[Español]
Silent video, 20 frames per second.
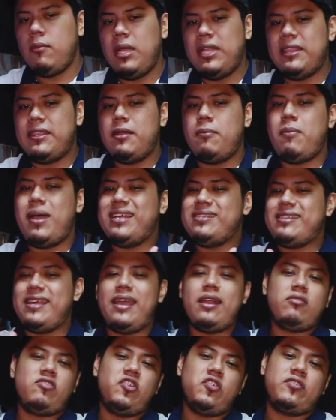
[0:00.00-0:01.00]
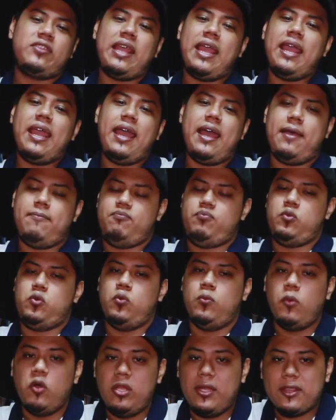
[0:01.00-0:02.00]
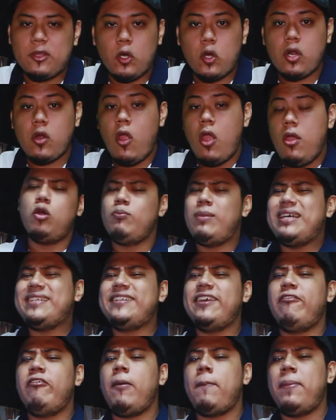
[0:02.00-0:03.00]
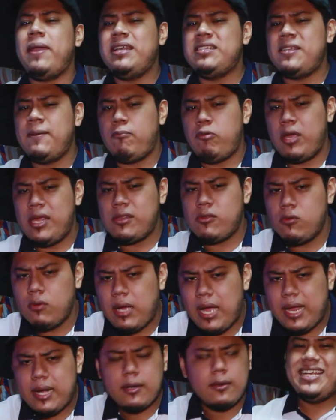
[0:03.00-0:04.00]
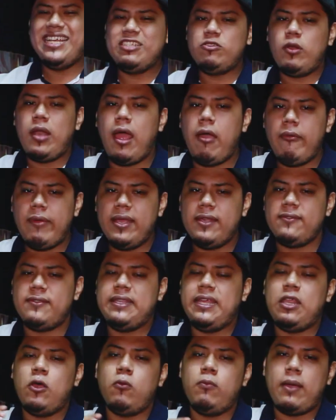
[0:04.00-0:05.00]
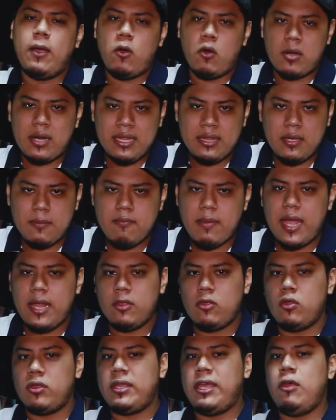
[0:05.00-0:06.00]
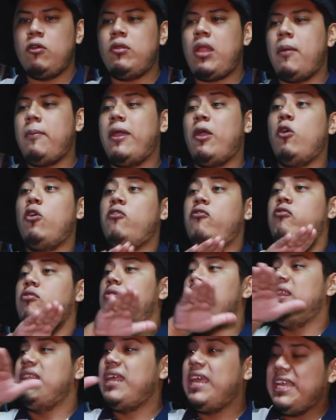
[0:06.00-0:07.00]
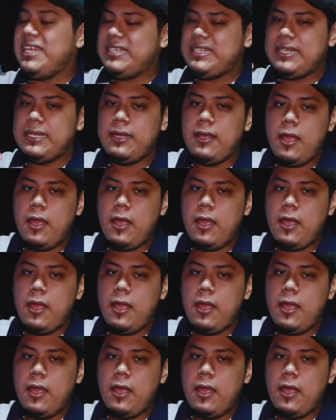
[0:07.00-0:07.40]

Entre más hercios tenga tu monitor, con más FPS puedes jugar y eso a la vez te da un mejor rendimiento, te da una mejor fluidez.